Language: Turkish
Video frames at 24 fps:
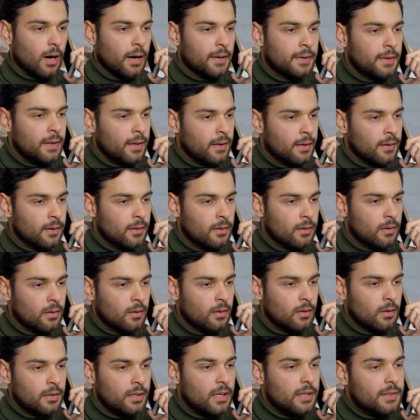Anne,
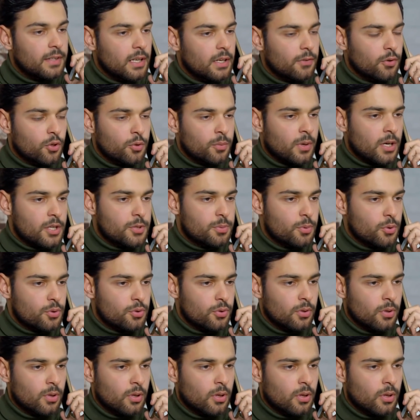niye telefonumu açmıyorsun?